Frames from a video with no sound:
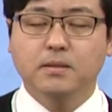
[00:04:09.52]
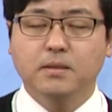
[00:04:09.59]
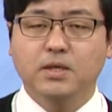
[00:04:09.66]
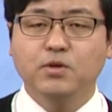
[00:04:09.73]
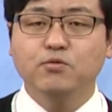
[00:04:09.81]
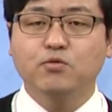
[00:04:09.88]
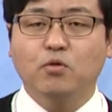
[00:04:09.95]

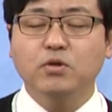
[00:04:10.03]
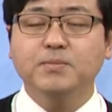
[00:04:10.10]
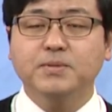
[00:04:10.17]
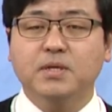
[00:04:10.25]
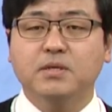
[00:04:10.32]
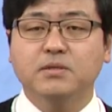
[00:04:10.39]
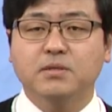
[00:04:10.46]
이후
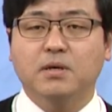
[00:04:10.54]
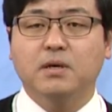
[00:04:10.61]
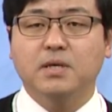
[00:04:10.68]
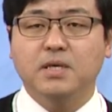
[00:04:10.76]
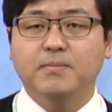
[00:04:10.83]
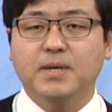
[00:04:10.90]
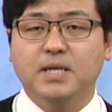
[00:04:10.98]
독립선언서
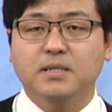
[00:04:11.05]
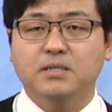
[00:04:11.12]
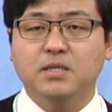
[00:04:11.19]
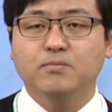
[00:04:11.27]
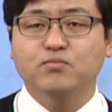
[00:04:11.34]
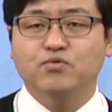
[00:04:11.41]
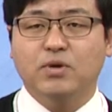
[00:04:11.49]
2만
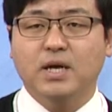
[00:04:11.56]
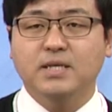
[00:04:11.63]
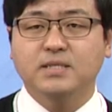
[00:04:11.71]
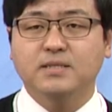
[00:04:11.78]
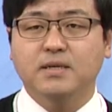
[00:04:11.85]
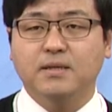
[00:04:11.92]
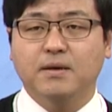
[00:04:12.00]
천부가
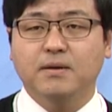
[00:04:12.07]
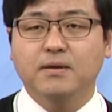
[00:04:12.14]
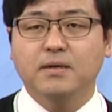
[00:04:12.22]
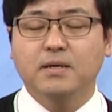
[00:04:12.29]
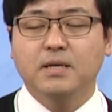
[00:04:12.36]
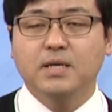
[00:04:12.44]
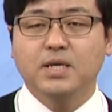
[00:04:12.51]

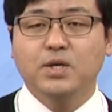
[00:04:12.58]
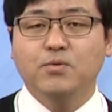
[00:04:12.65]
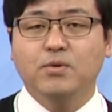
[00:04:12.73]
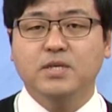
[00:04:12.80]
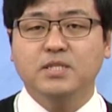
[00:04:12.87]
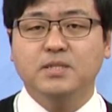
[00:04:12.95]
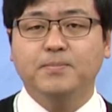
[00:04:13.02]
인쇄되어
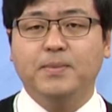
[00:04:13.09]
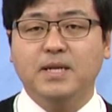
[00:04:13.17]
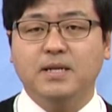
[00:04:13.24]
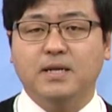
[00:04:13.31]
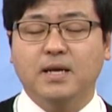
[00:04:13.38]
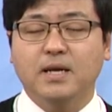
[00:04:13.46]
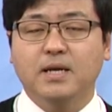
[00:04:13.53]
2월
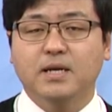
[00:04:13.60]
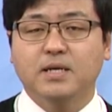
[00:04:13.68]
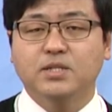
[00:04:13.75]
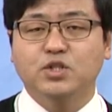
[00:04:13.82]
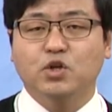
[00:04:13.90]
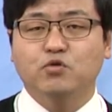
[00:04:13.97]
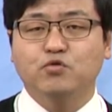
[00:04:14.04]
28일에
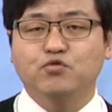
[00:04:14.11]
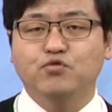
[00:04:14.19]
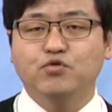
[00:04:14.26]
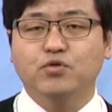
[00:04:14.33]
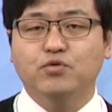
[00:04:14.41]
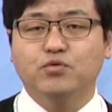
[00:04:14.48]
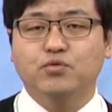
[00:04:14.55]
전국
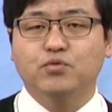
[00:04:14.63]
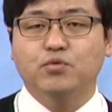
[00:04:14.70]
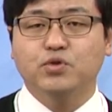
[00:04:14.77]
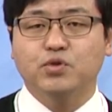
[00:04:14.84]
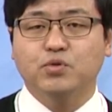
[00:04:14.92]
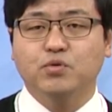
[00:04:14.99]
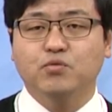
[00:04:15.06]
주요
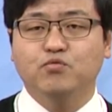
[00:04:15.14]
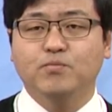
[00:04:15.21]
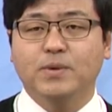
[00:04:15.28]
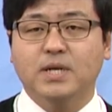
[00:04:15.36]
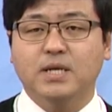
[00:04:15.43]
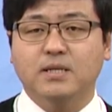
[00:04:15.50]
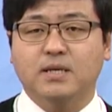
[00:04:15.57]
도시로
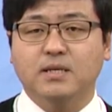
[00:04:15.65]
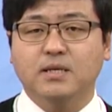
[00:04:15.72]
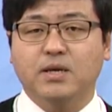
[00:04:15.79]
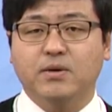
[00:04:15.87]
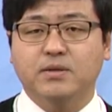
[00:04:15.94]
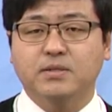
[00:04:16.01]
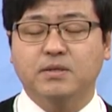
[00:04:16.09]
운반한다는
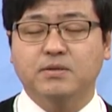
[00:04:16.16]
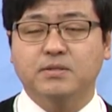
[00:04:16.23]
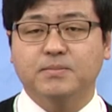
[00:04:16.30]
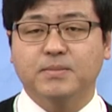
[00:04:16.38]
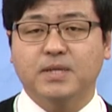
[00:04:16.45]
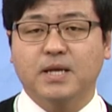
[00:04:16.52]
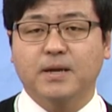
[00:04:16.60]
계획을
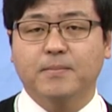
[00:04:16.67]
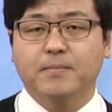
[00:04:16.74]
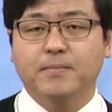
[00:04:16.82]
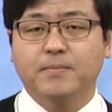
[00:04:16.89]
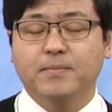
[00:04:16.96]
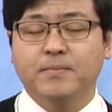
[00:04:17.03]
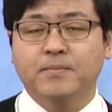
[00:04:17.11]
세웠습니다.
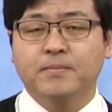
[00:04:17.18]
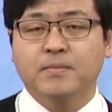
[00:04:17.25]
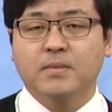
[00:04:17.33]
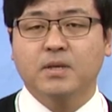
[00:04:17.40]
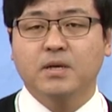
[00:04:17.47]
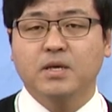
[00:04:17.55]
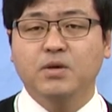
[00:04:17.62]

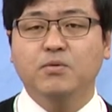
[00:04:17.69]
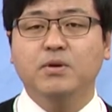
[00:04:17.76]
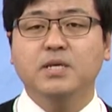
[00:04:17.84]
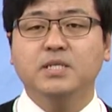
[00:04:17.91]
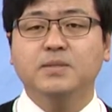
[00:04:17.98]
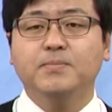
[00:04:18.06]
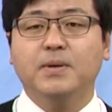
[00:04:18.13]

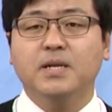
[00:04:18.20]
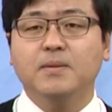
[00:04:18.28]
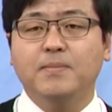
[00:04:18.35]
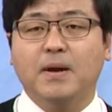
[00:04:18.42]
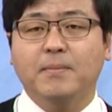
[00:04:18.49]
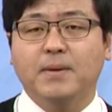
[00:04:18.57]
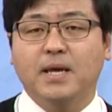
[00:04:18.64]
2월 28일
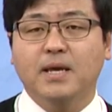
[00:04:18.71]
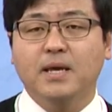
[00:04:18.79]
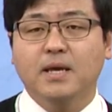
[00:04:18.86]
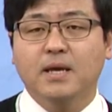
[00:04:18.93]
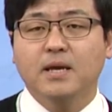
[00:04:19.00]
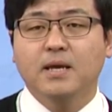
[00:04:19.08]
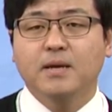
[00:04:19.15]

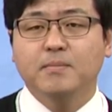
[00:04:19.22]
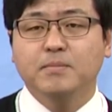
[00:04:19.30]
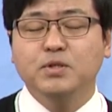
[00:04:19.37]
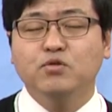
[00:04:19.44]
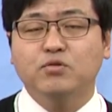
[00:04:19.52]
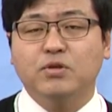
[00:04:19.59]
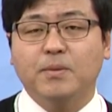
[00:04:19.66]
밤에
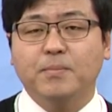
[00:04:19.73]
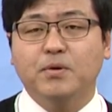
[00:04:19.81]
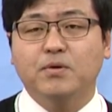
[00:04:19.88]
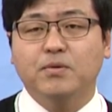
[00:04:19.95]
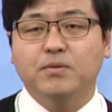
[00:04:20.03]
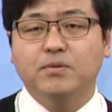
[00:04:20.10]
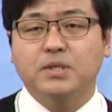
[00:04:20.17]
민족
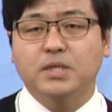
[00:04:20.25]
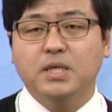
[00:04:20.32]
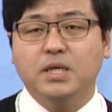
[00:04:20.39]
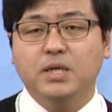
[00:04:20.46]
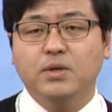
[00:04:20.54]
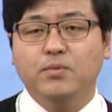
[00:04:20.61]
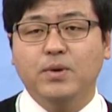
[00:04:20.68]

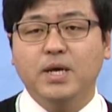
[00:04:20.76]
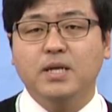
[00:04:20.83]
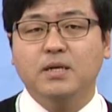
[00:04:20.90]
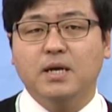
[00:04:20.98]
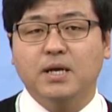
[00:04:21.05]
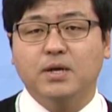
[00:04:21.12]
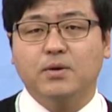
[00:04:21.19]
대표들이
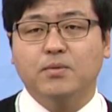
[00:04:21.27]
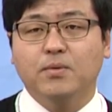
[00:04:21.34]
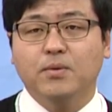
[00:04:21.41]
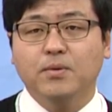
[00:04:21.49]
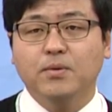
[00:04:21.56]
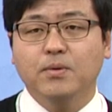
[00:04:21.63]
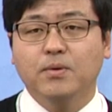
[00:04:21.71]
회의를
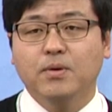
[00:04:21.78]
하였고